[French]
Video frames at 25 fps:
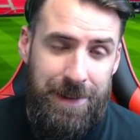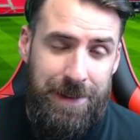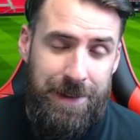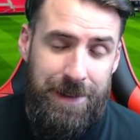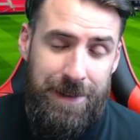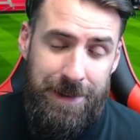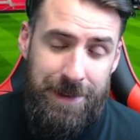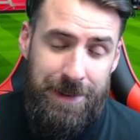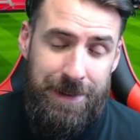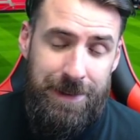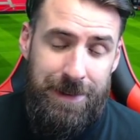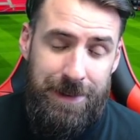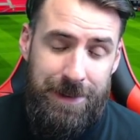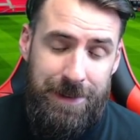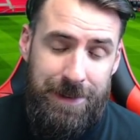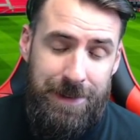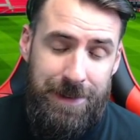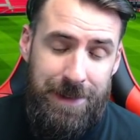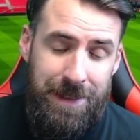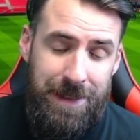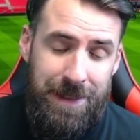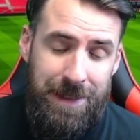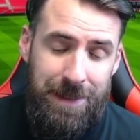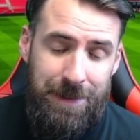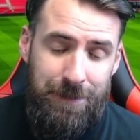Euh,
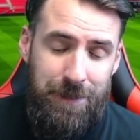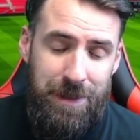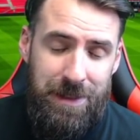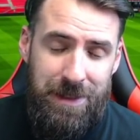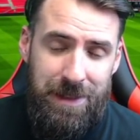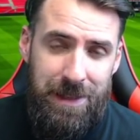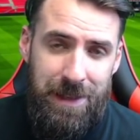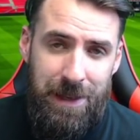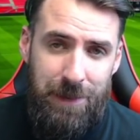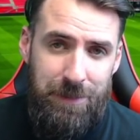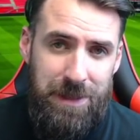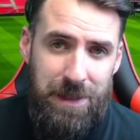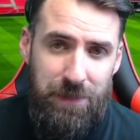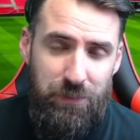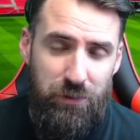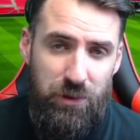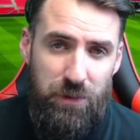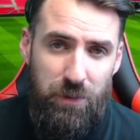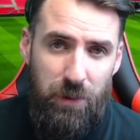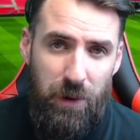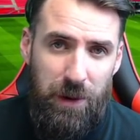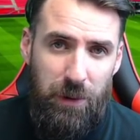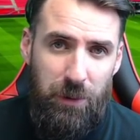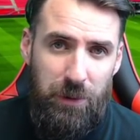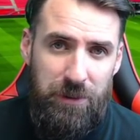et mettez un petit pouce
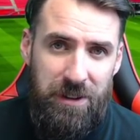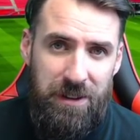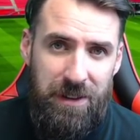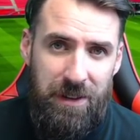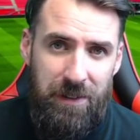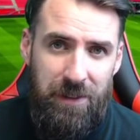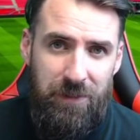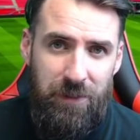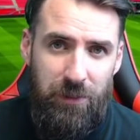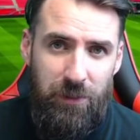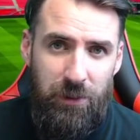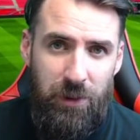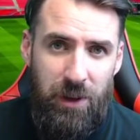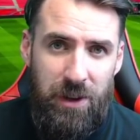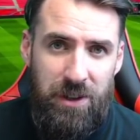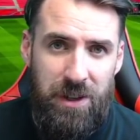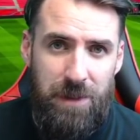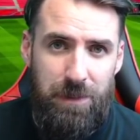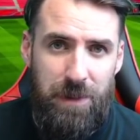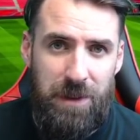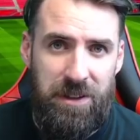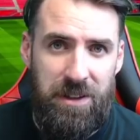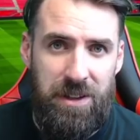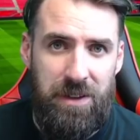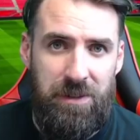pour commencer à travailler sur la
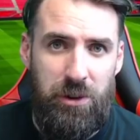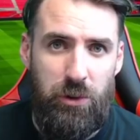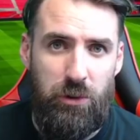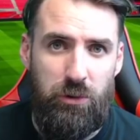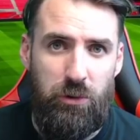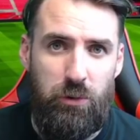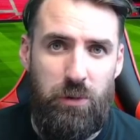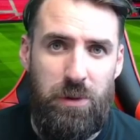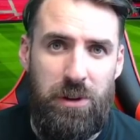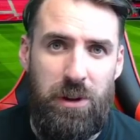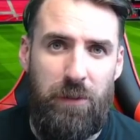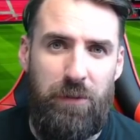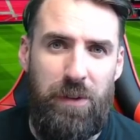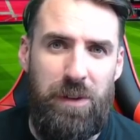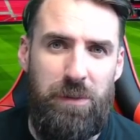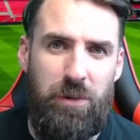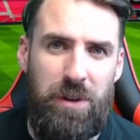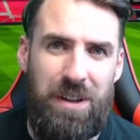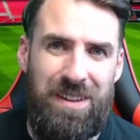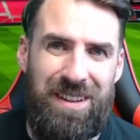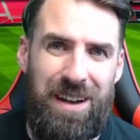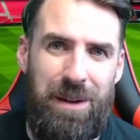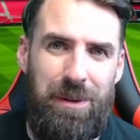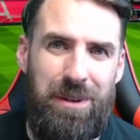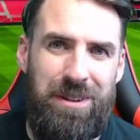chaîne. Partagez la vidéo sur Twitter, Facebook,
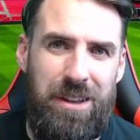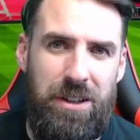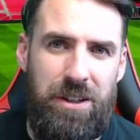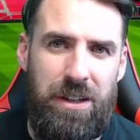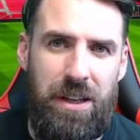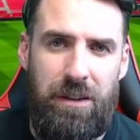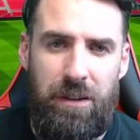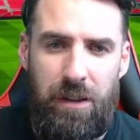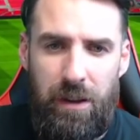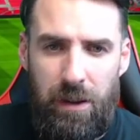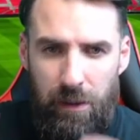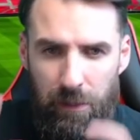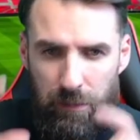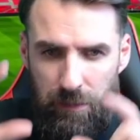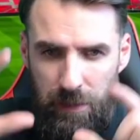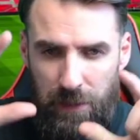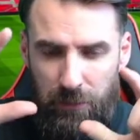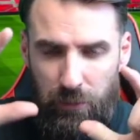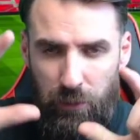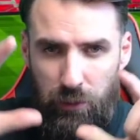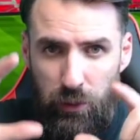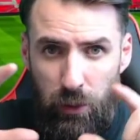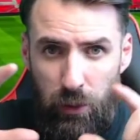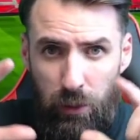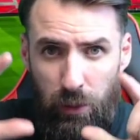Instagram et Snapchat. Petite
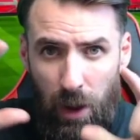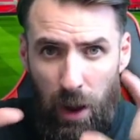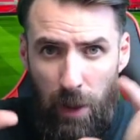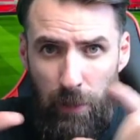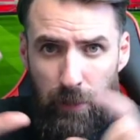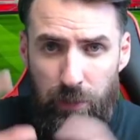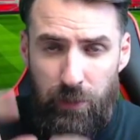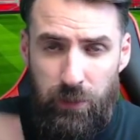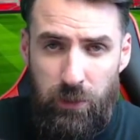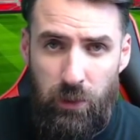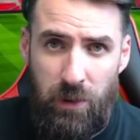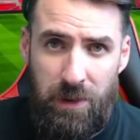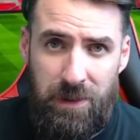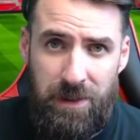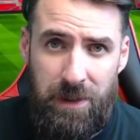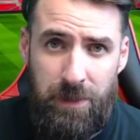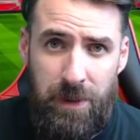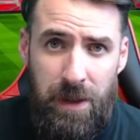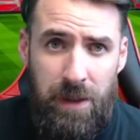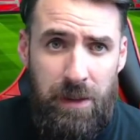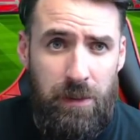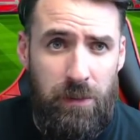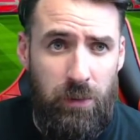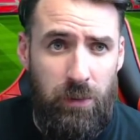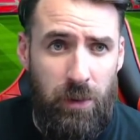photo, hop, sur
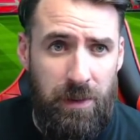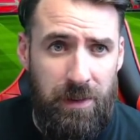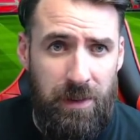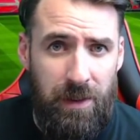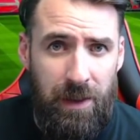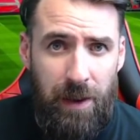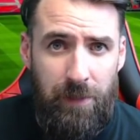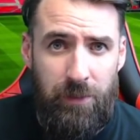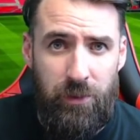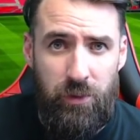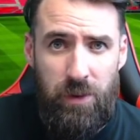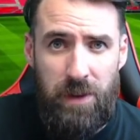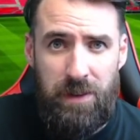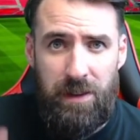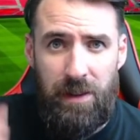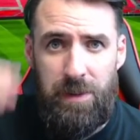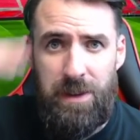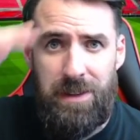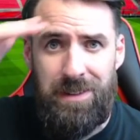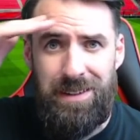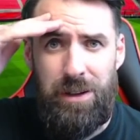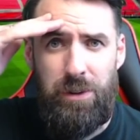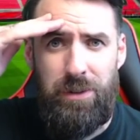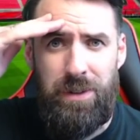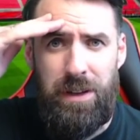InstaChat, sur Instagram. Je vous laisse les
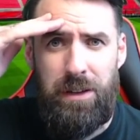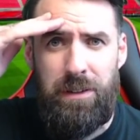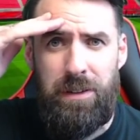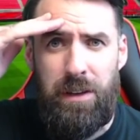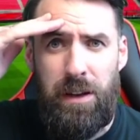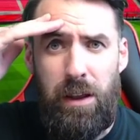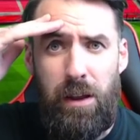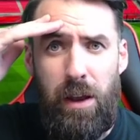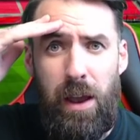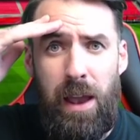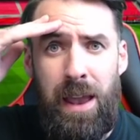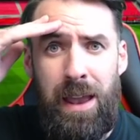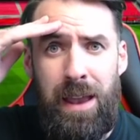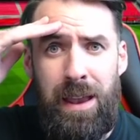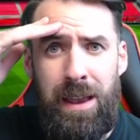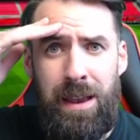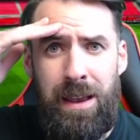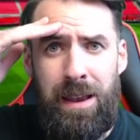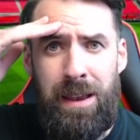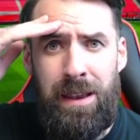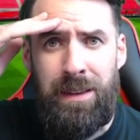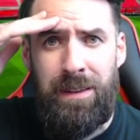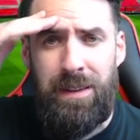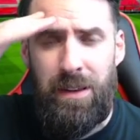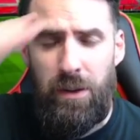amis, salut, salut, salut
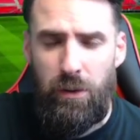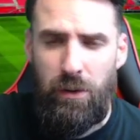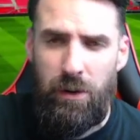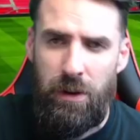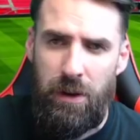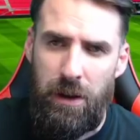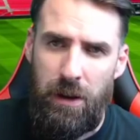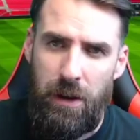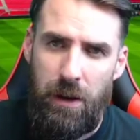et salut.